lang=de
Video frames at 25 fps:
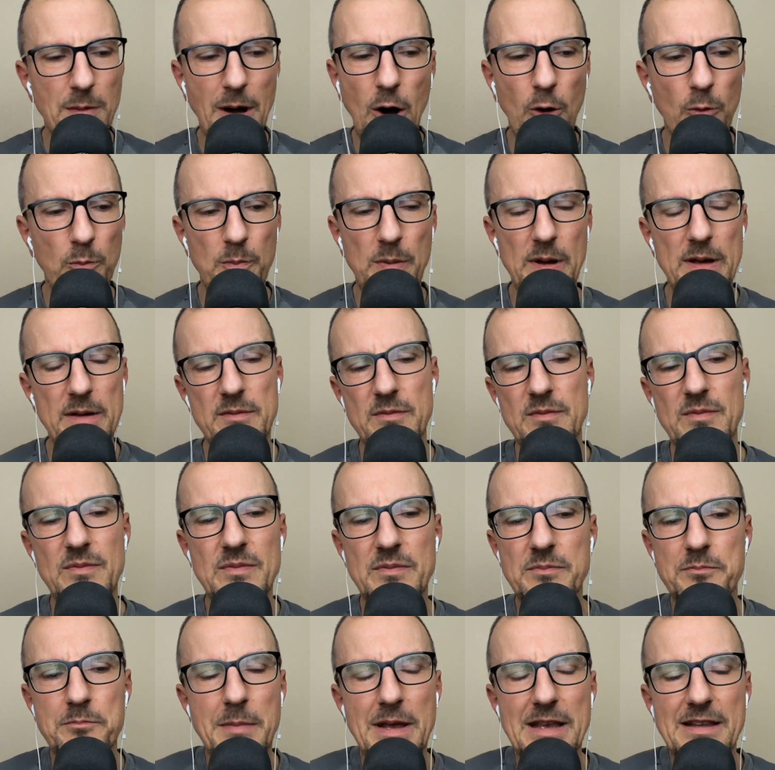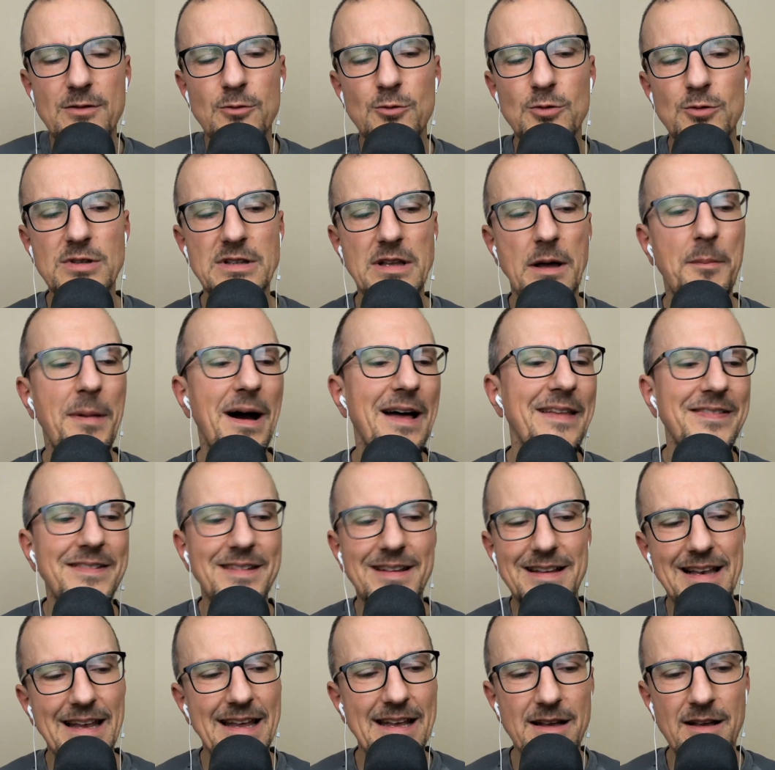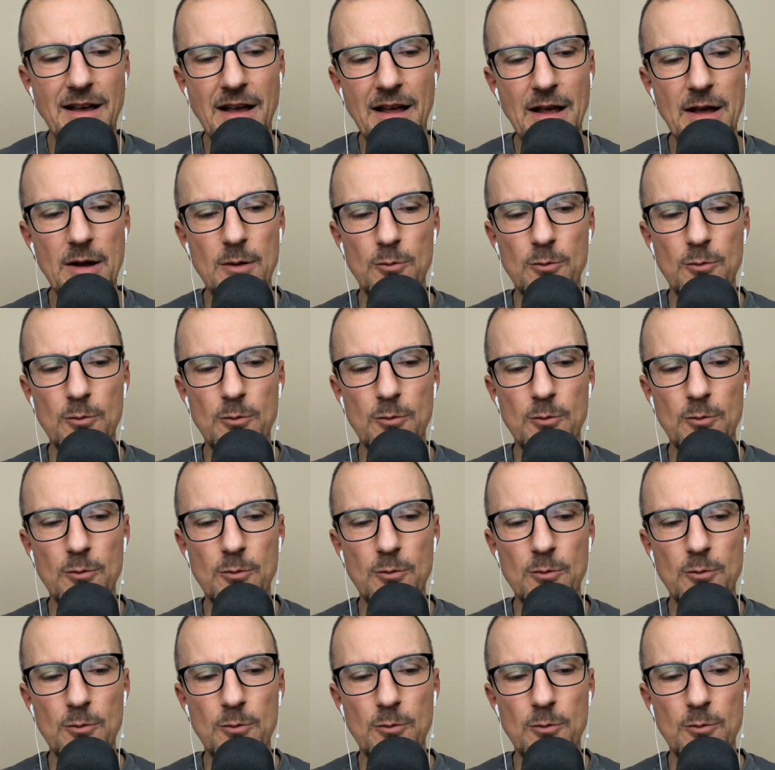überhaupt bei Messungen am Handgelenk,